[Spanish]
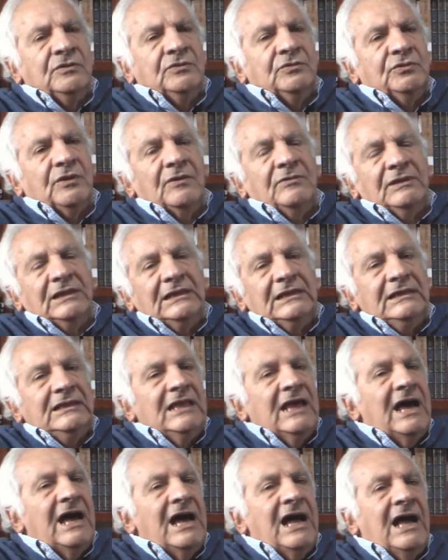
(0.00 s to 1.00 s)
su
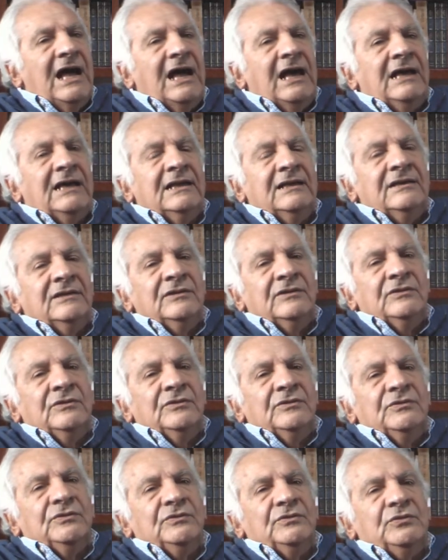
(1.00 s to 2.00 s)
habilidad,
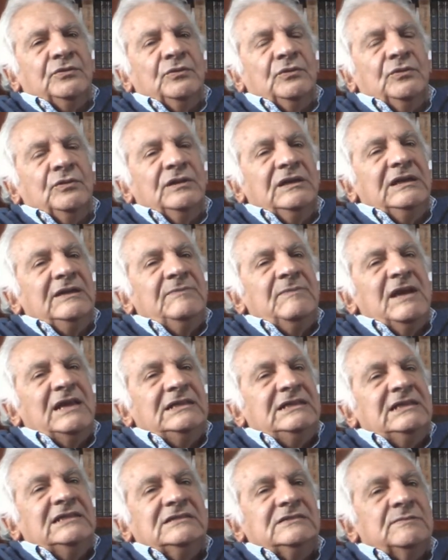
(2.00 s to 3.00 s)
su
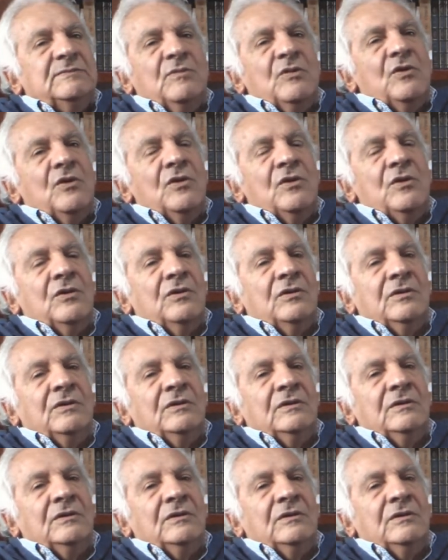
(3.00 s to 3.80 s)
limeñismo